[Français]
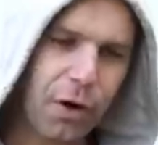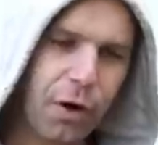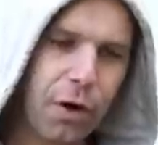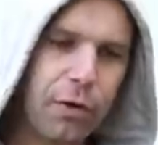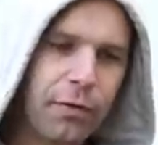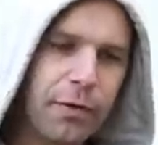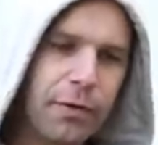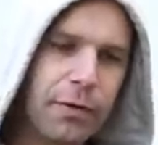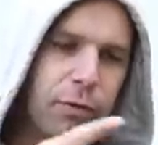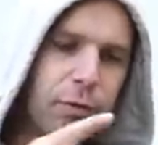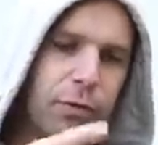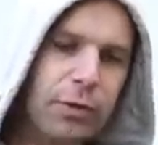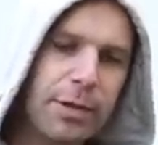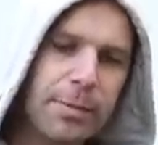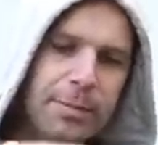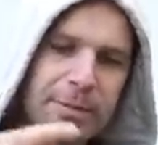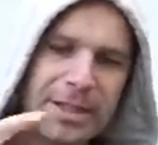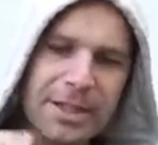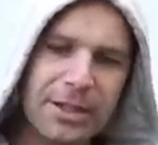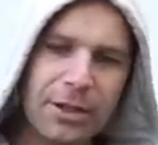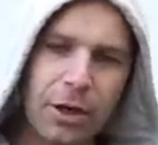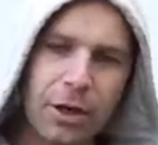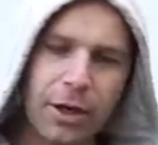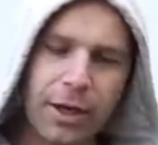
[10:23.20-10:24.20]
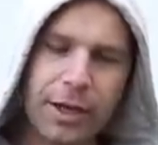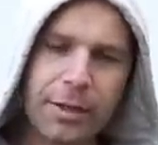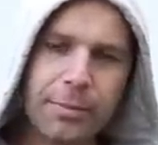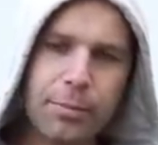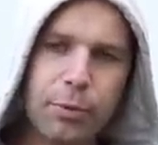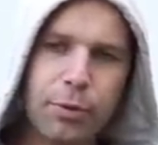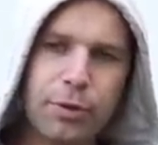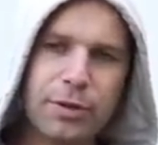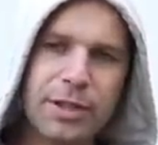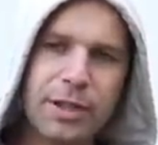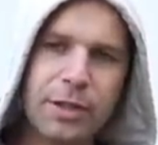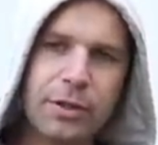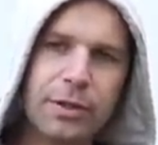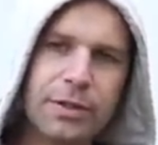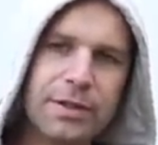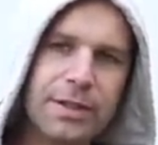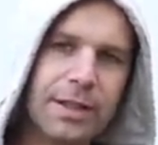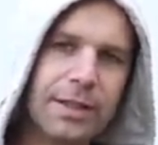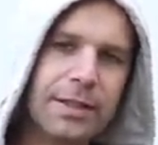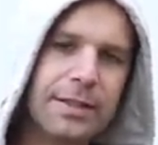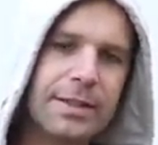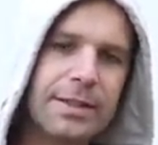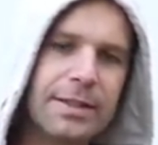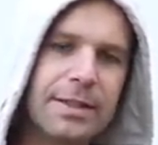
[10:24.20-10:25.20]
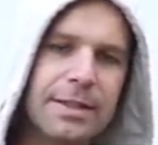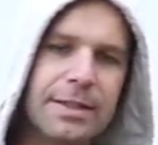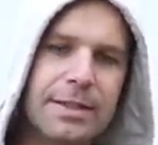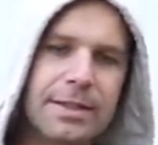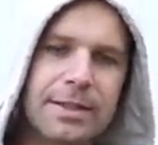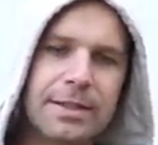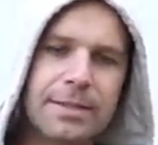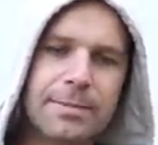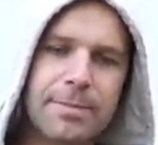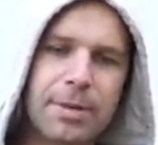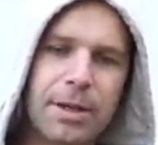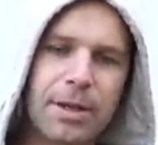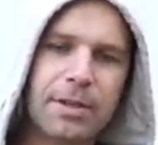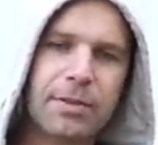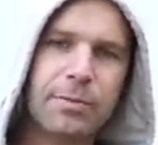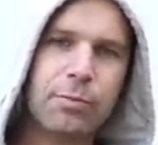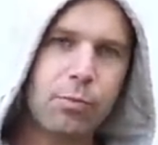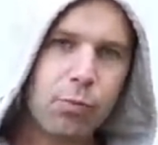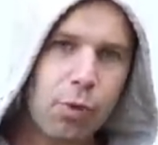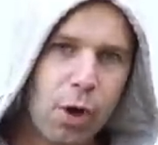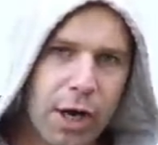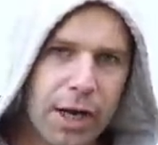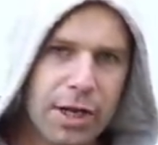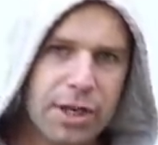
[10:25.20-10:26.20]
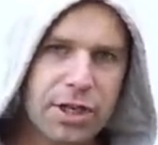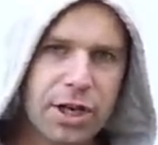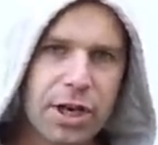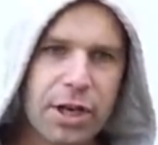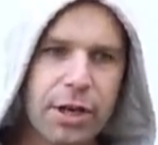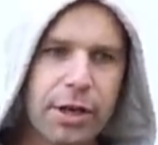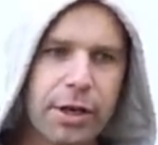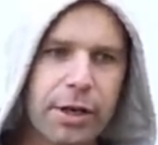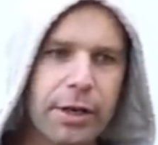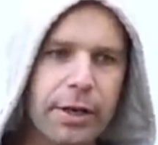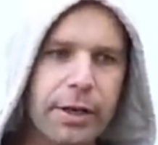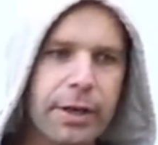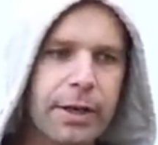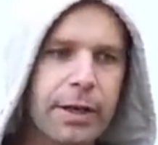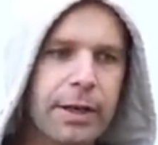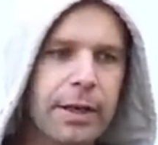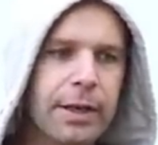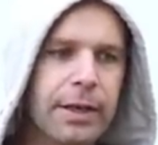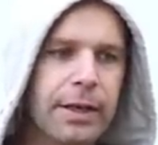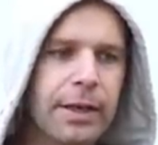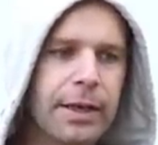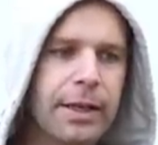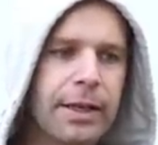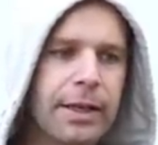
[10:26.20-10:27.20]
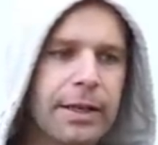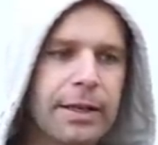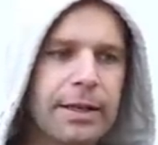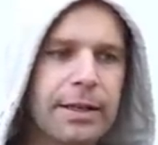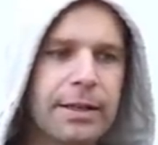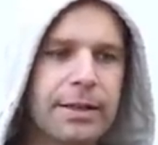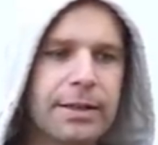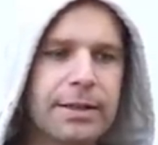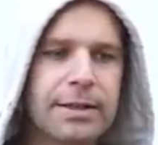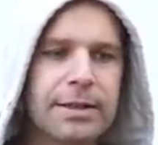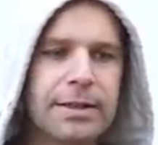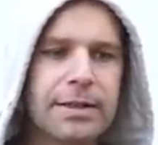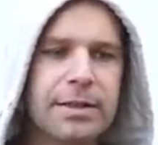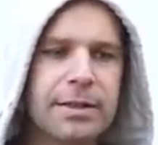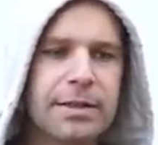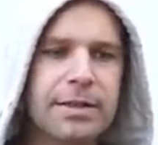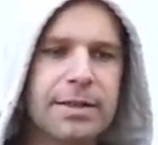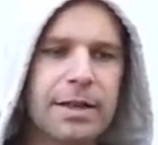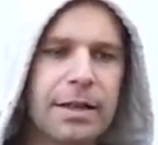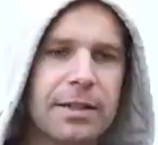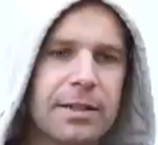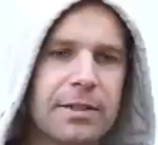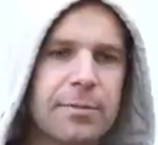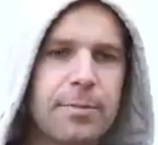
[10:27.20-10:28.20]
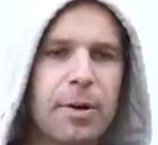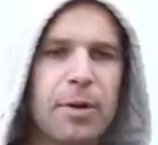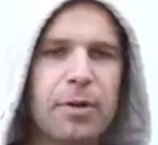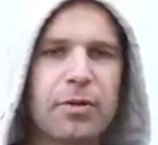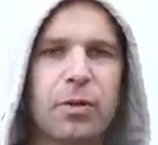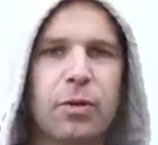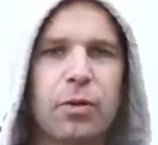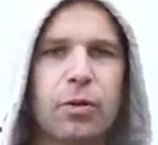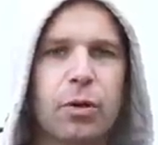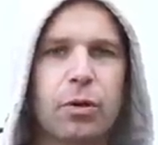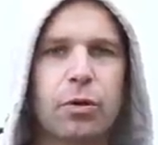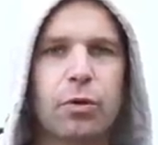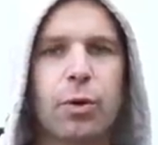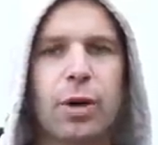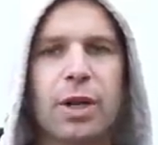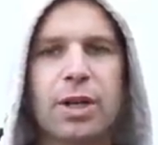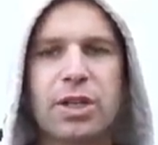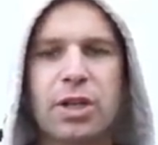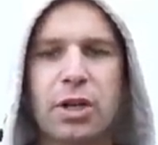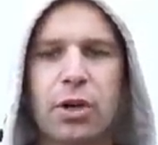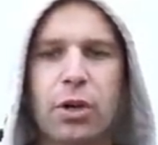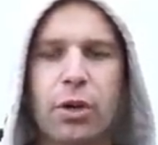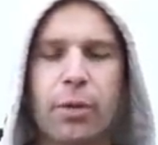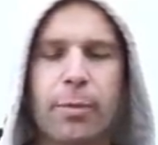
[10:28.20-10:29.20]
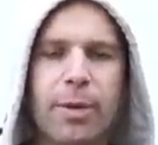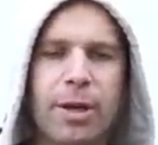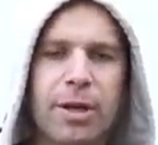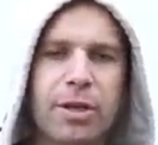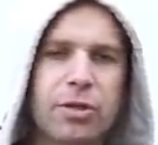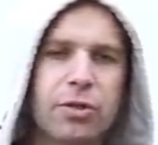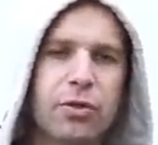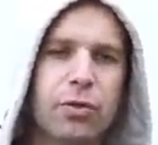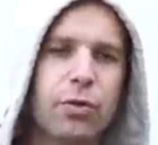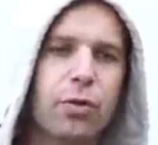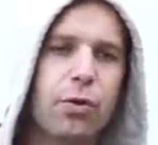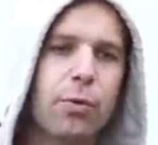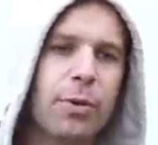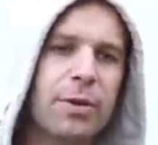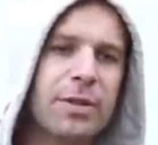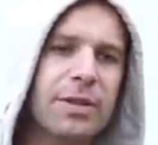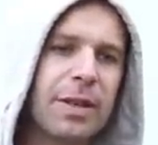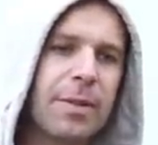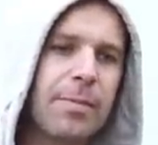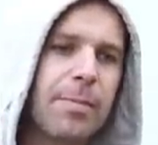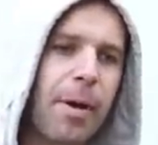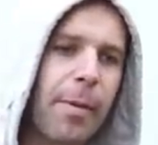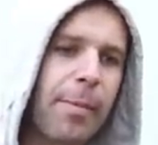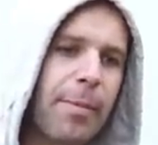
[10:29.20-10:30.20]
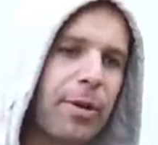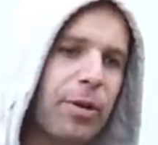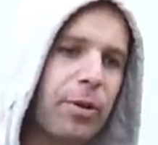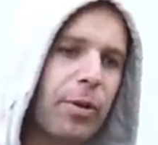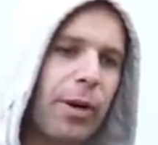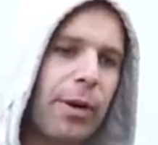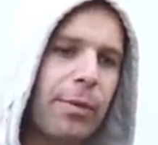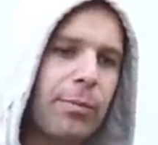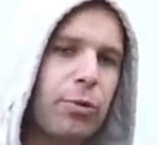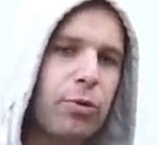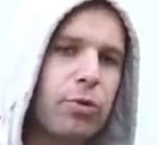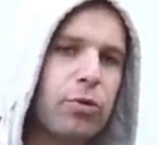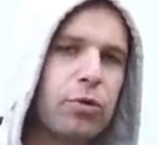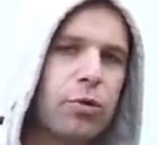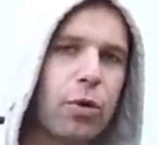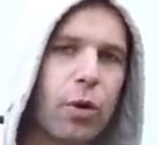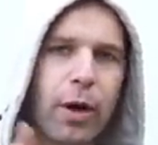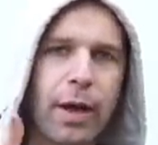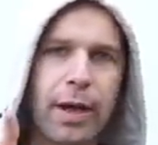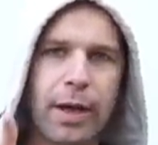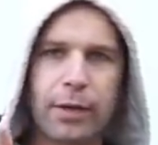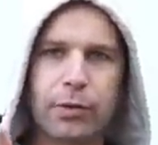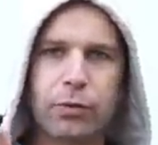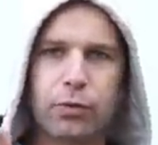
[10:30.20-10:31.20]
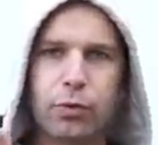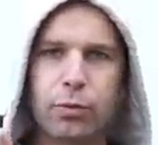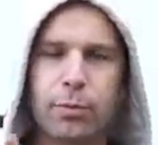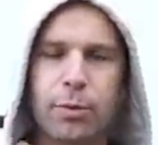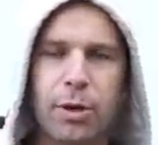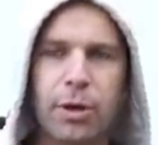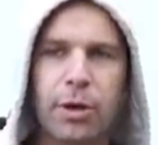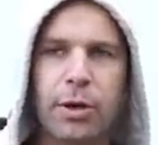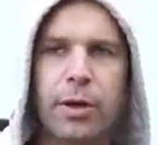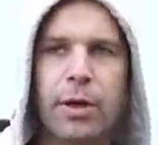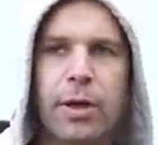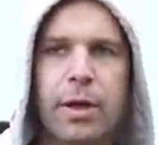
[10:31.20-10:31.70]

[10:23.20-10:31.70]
vais enlever toutes les petites collerettes pour dire que ça disperse moins la chaleur et si ça disperse encore trop la chaleur, ben, je commencerai par mettre de la mousse sur un tube.